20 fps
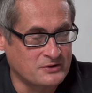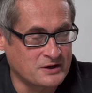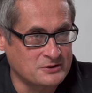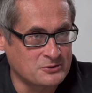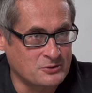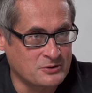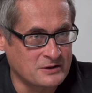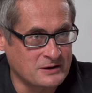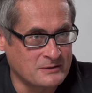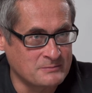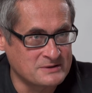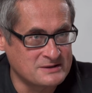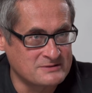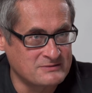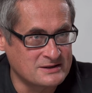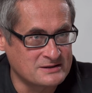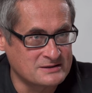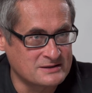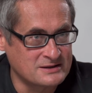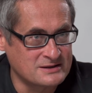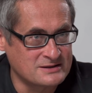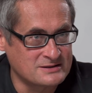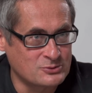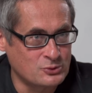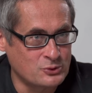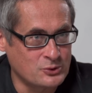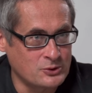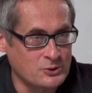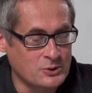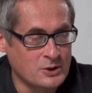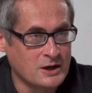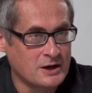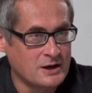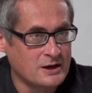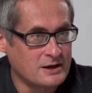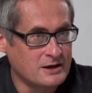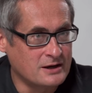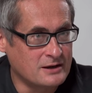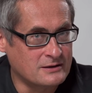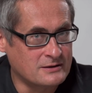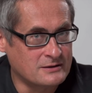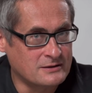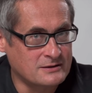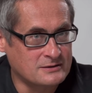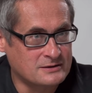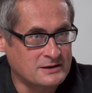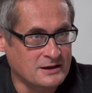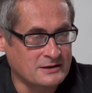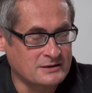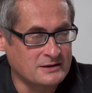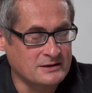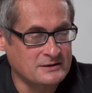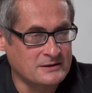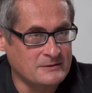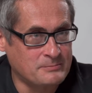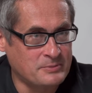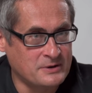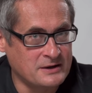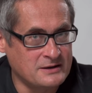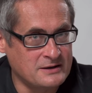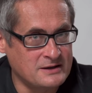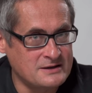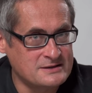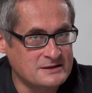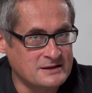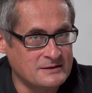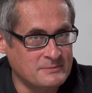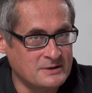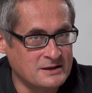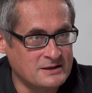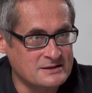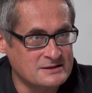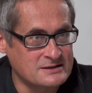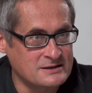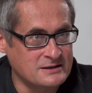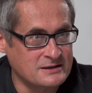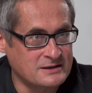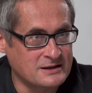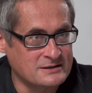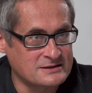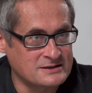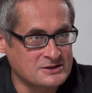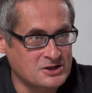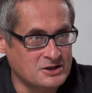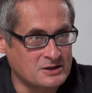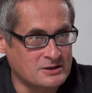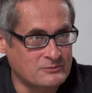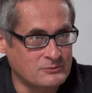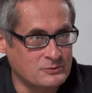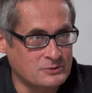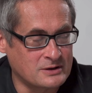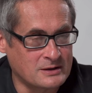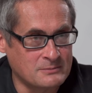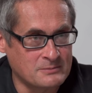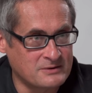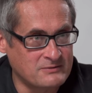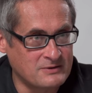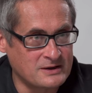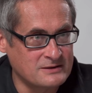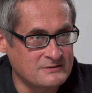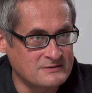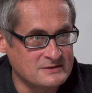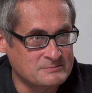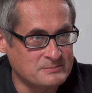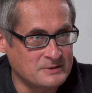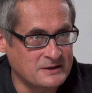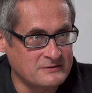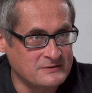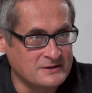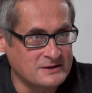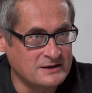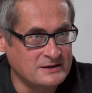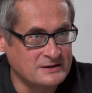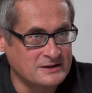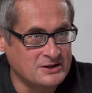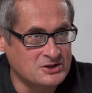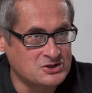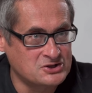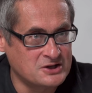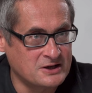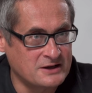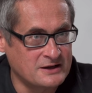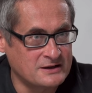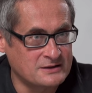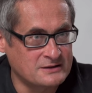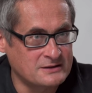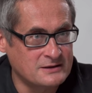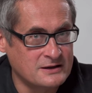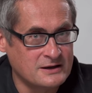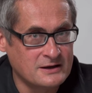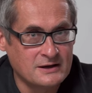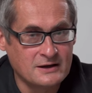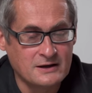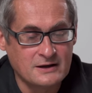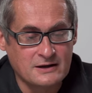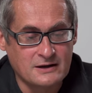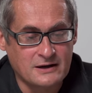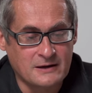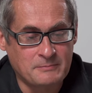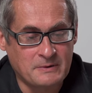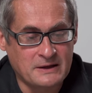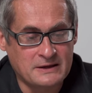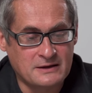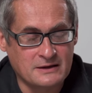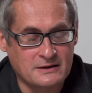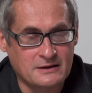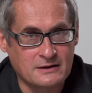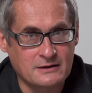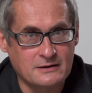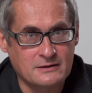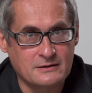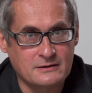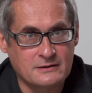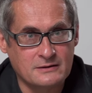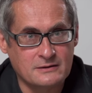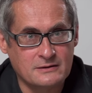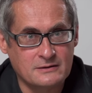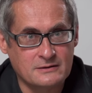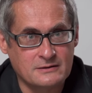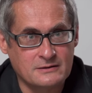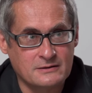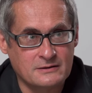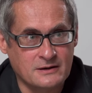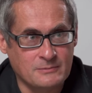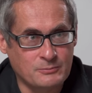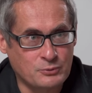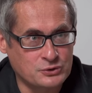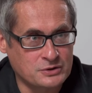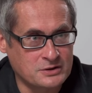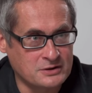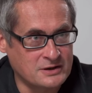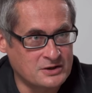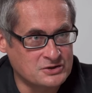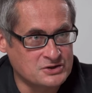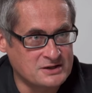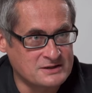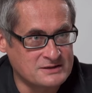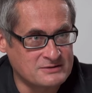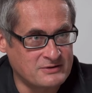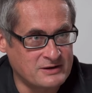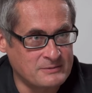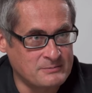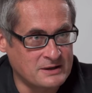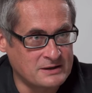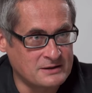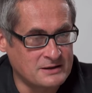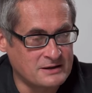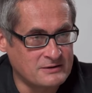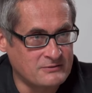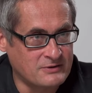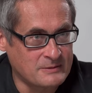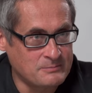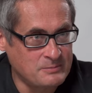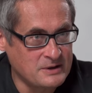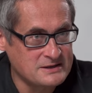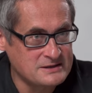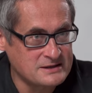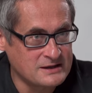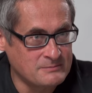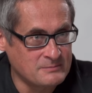которые нам известны, историю. Э, Трагдаты по индийской медицине нас считывают там 2-2,5 тысячи лет. Опять-таки, э, работы нашей современной европейской